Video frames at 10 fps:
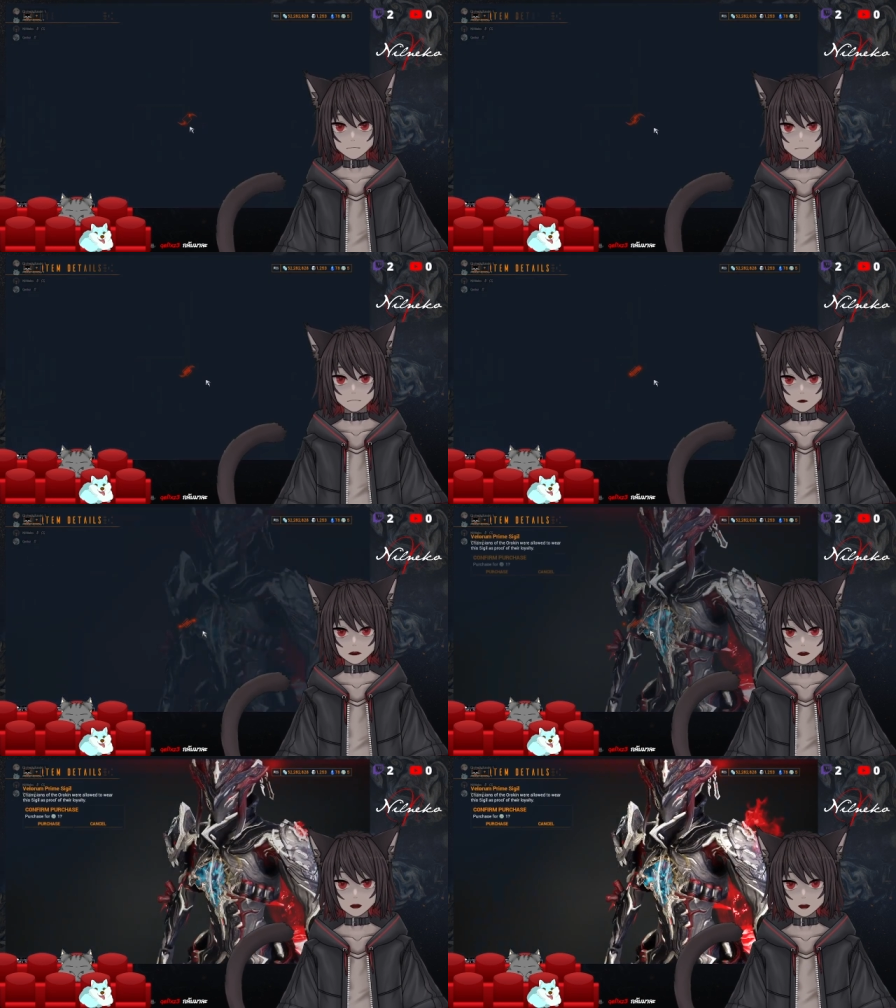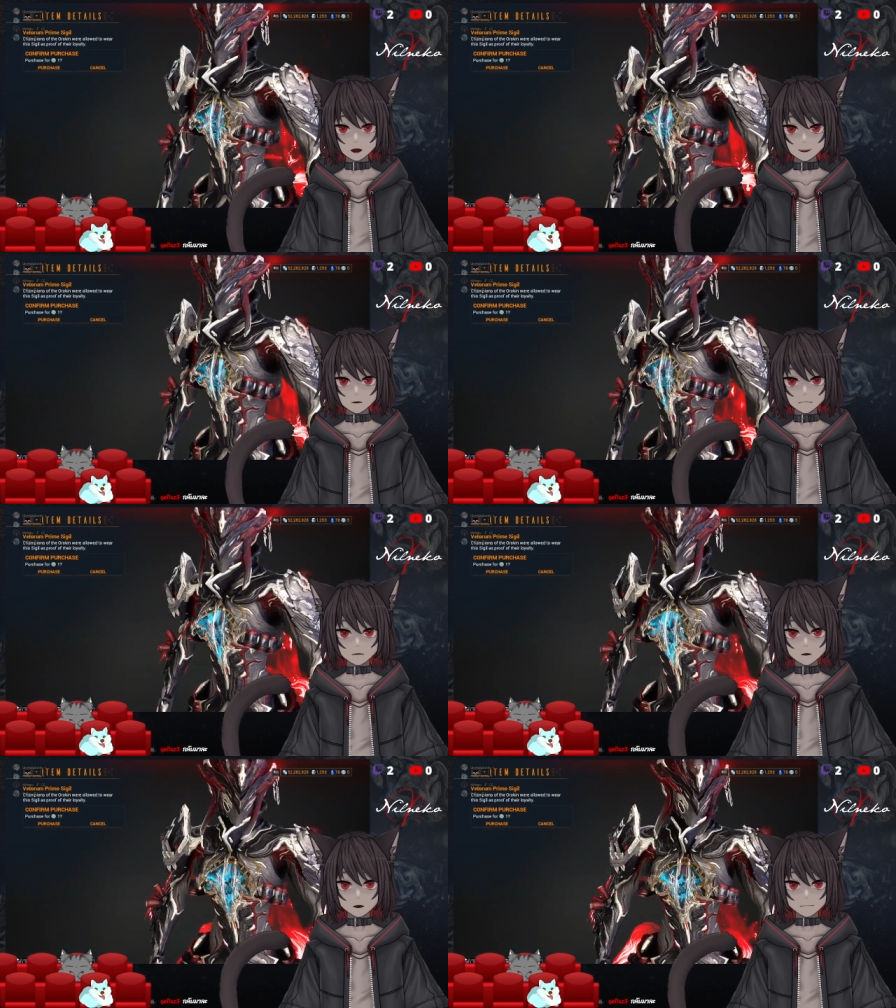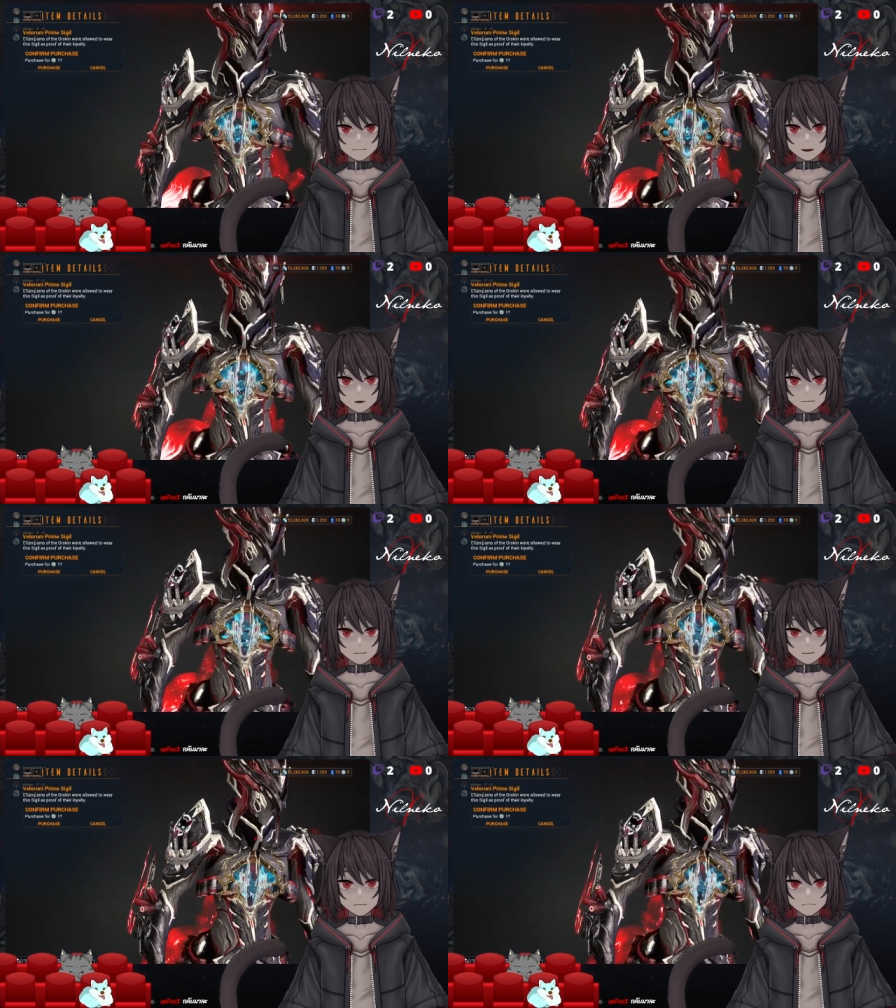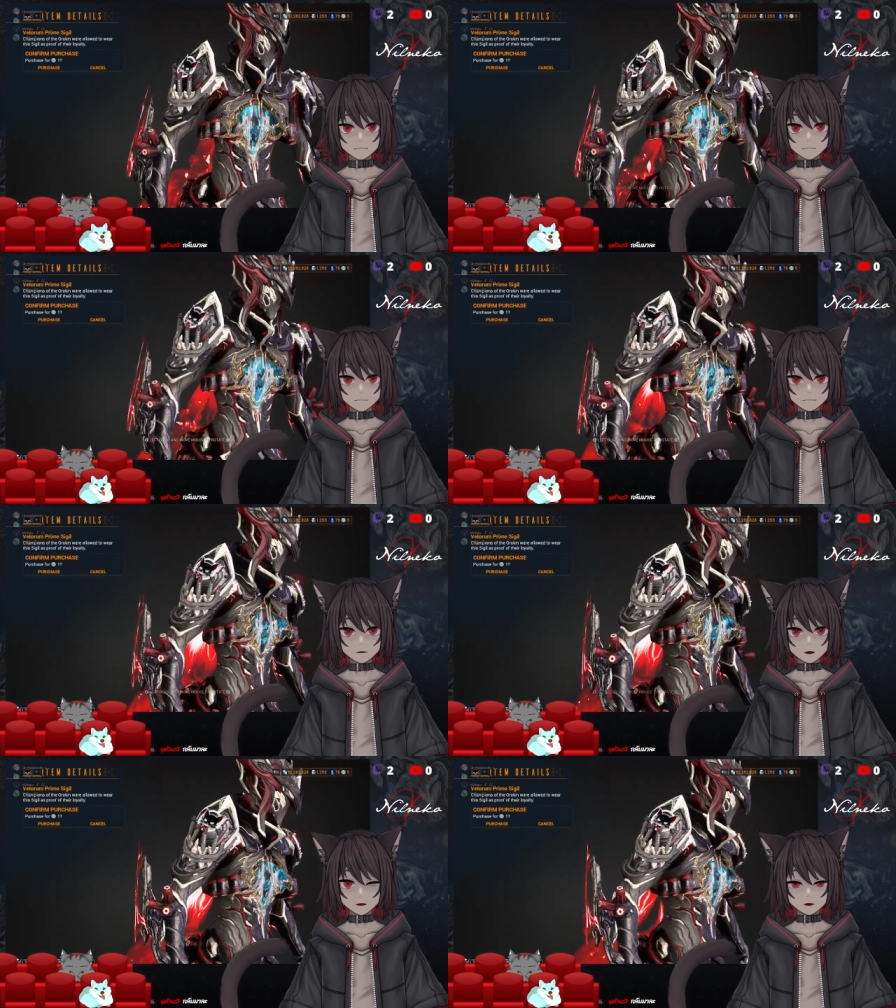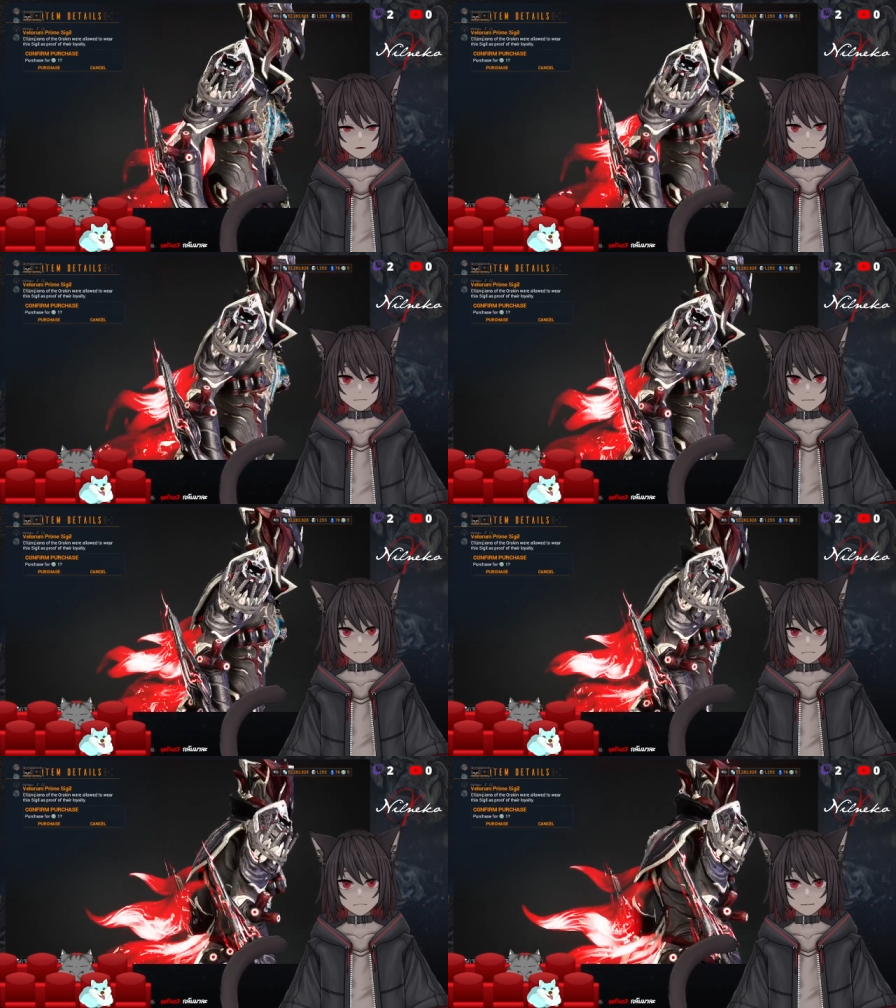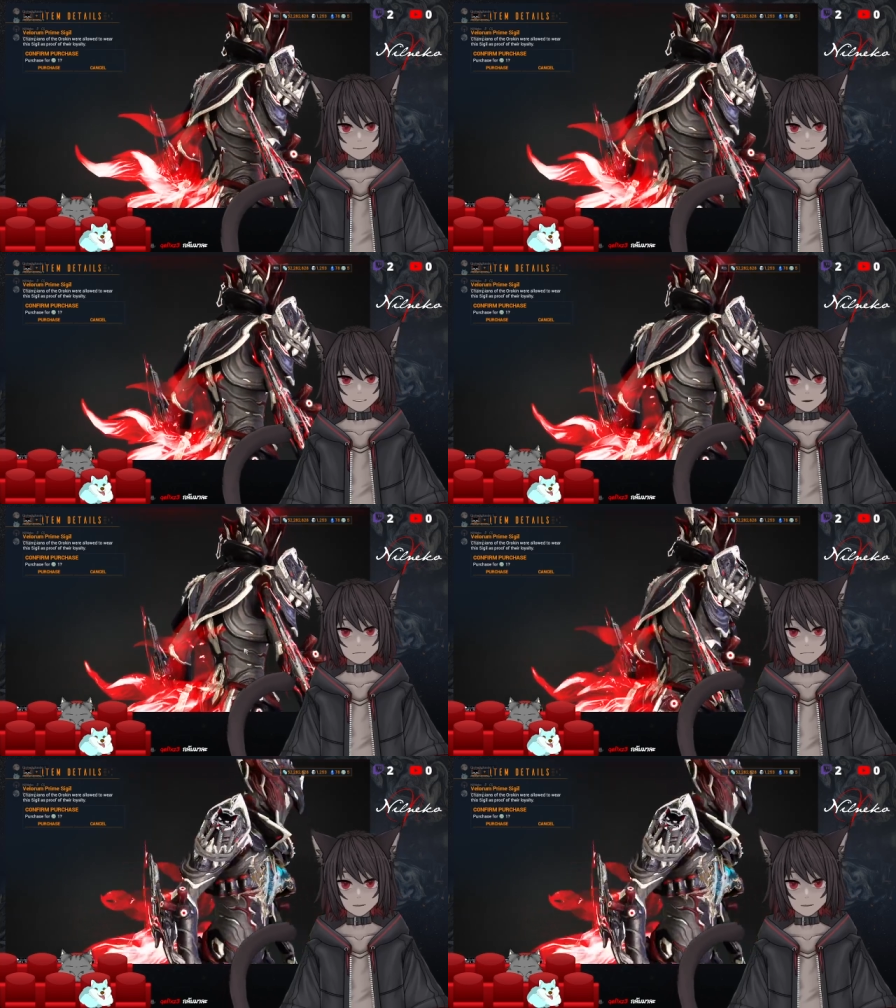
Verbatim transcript: แล้วก็นี้ หลายคนรออันนี้มากเลยซีจิวสวยดีนะผมว่าจะซื้ออันนี้ด้วยเหมือนกัน